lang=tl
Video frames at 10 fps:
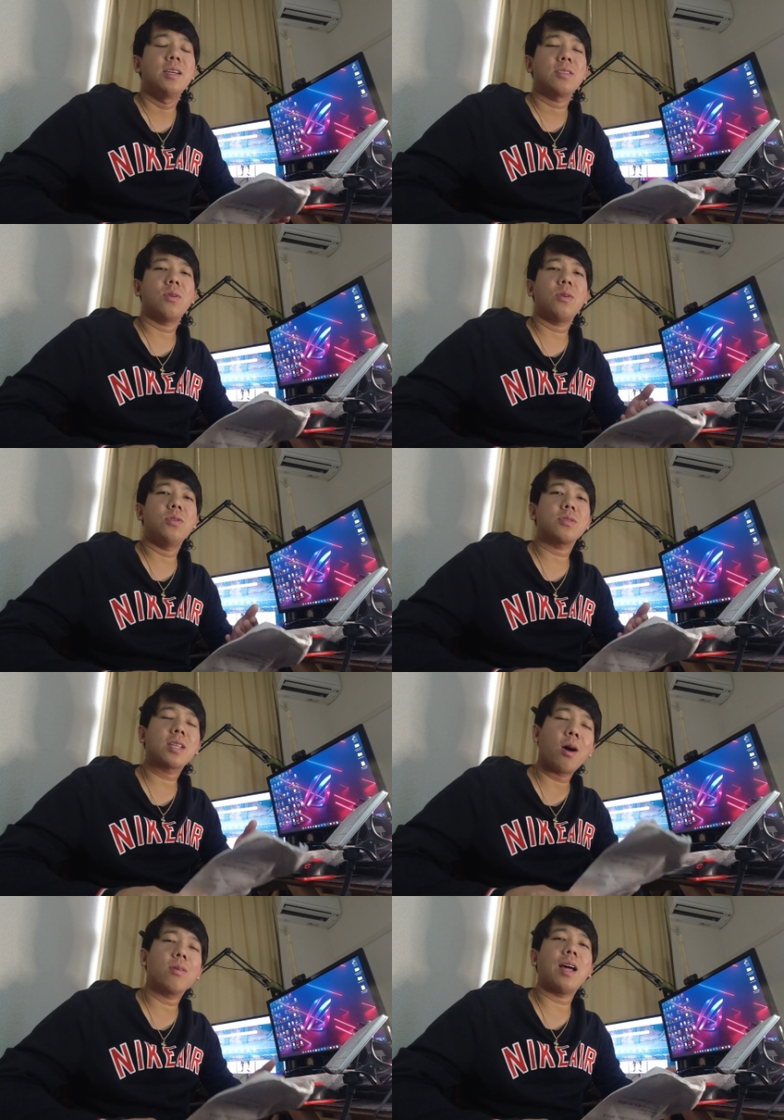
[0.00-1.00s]
So yung
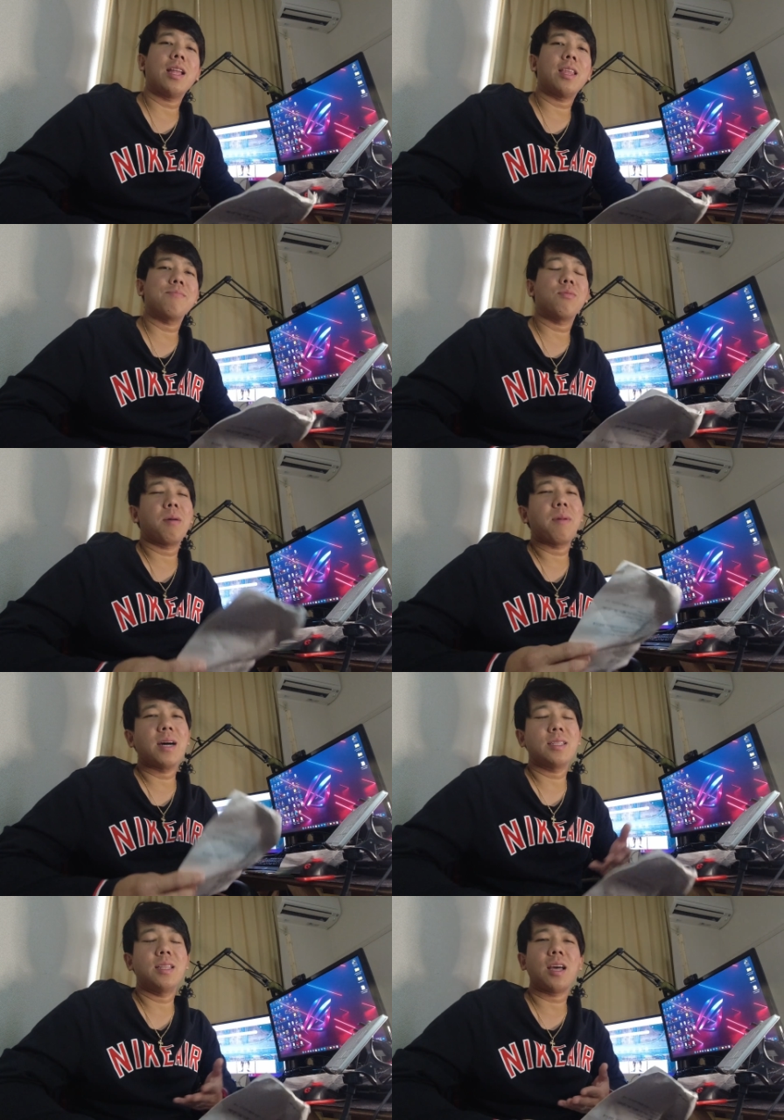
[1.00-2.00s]
sahod natin
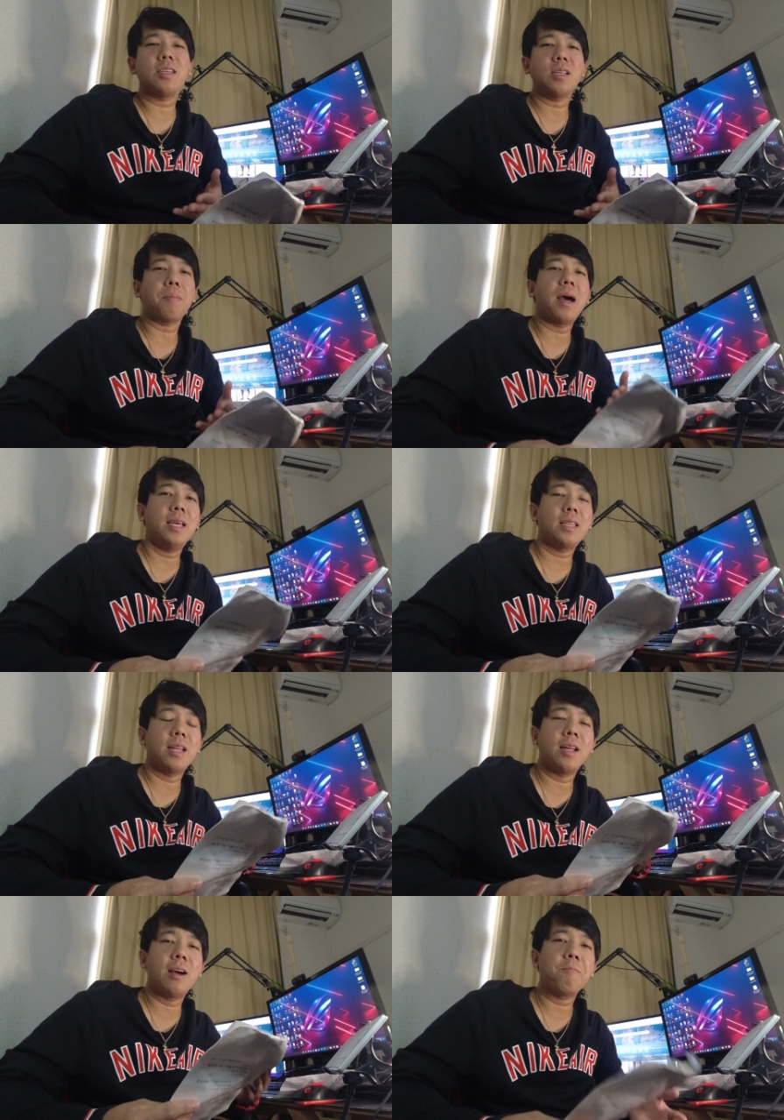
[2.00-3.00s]
bumabase din tayo sa
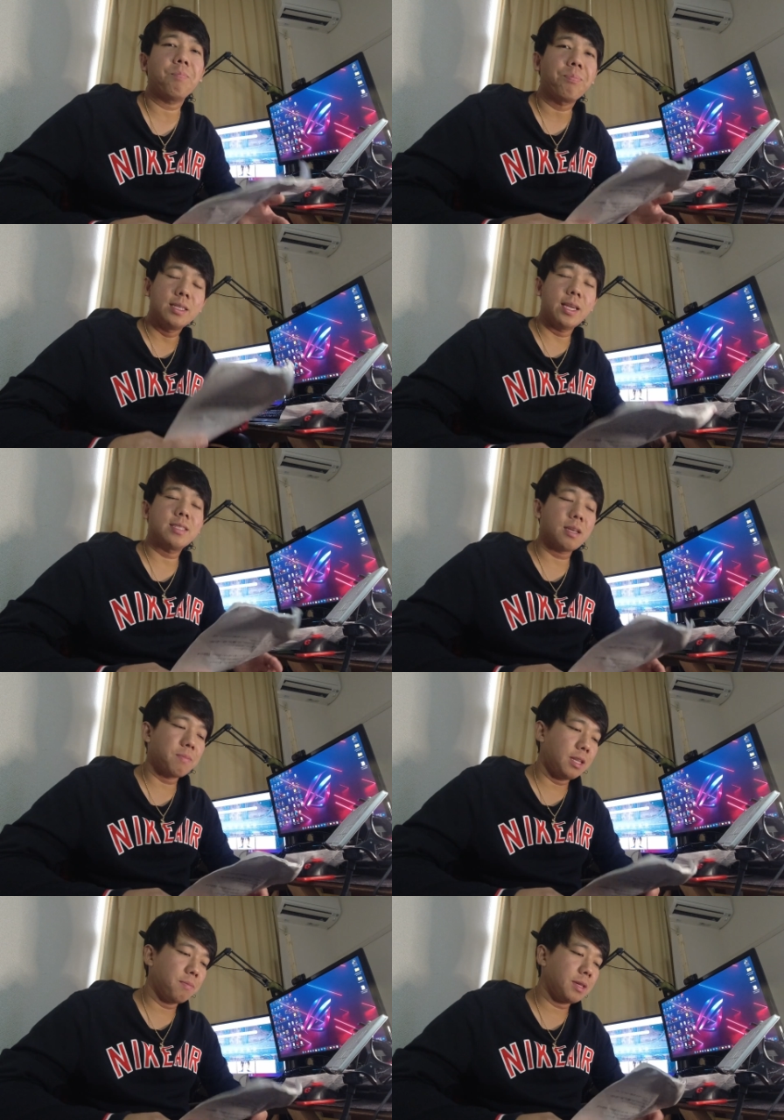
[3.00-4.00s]
palitan ng yen sa
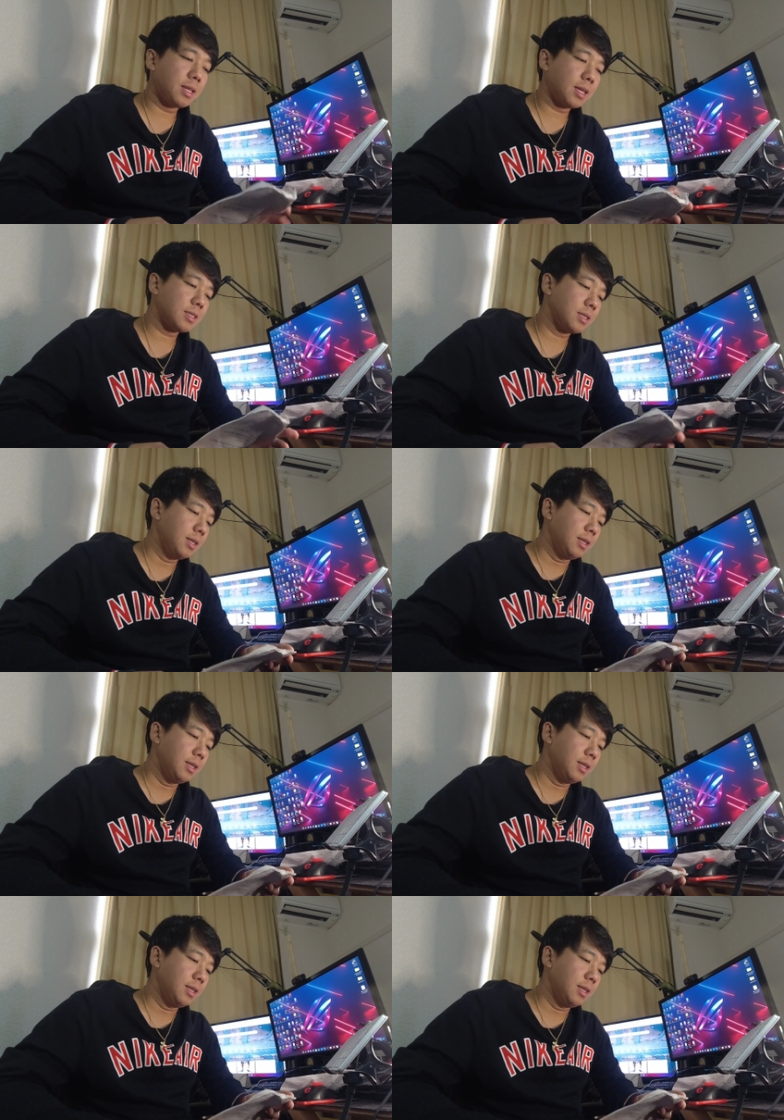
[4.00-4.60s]
Pilipinas.